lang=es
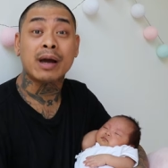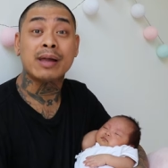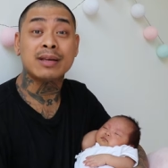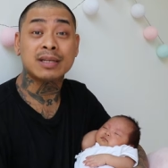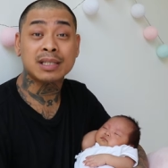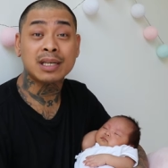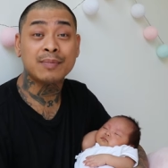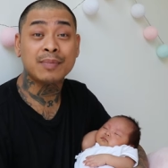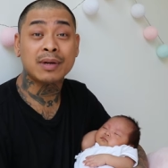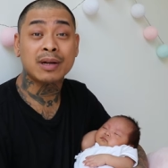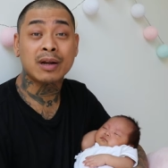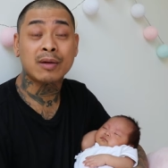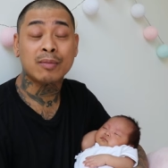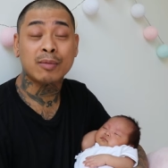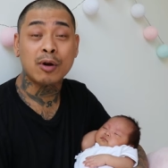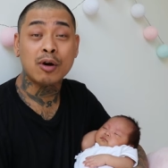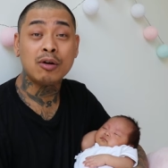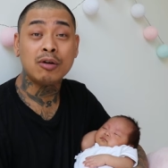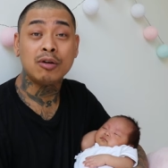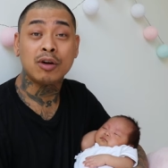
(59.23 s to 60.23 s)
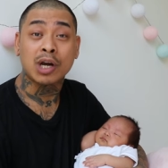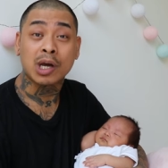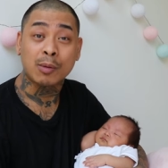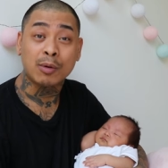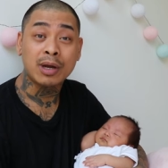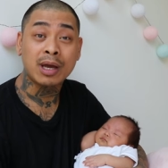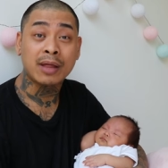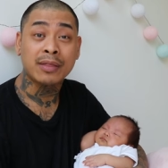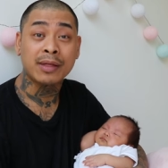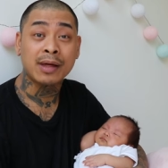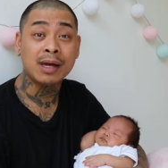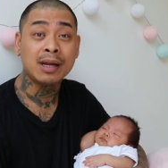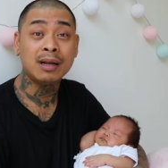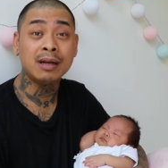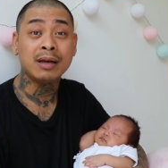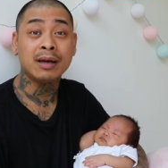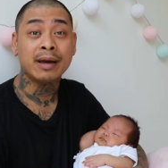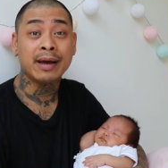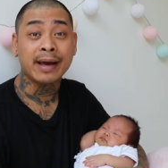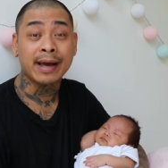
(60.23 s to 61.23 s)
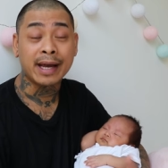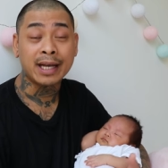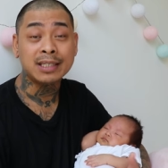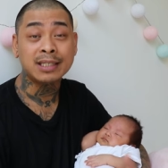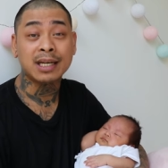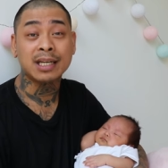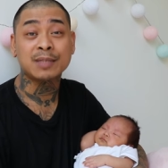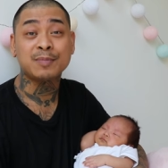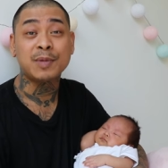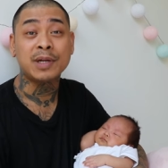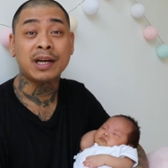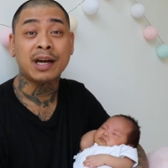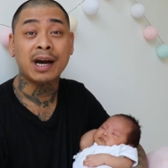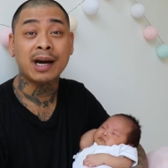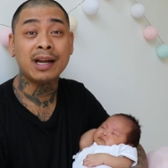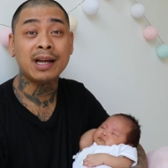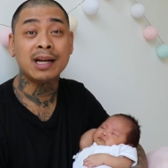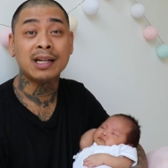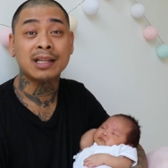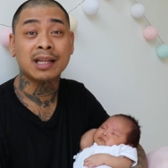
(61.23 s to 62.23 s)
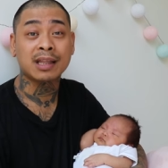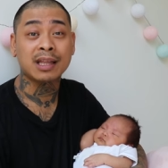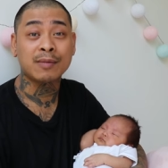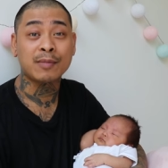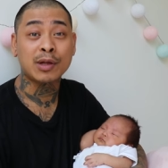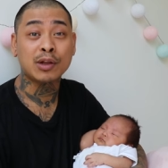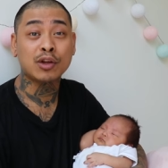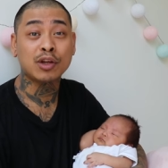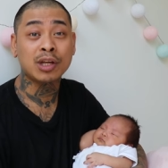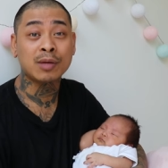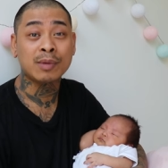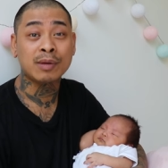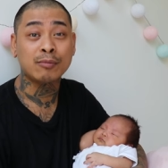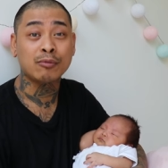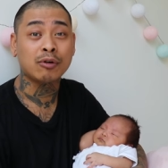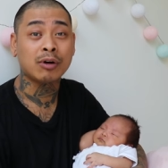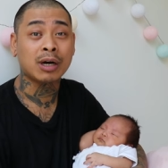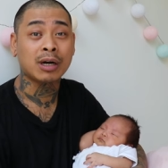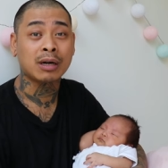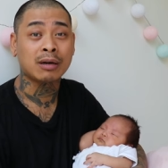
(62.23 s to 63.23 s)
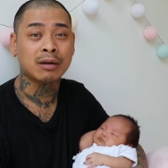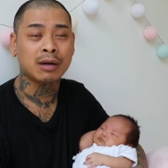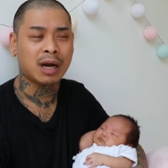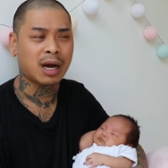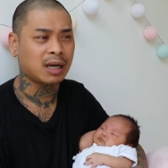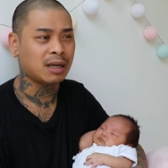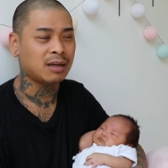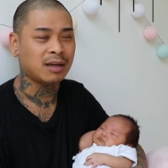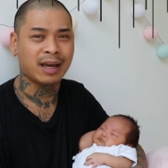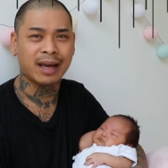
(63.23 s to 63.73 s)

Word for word: En este primer vlog lo que voy a hacer es explicar el nacimiento de mi mujer. ¿Ay, qué?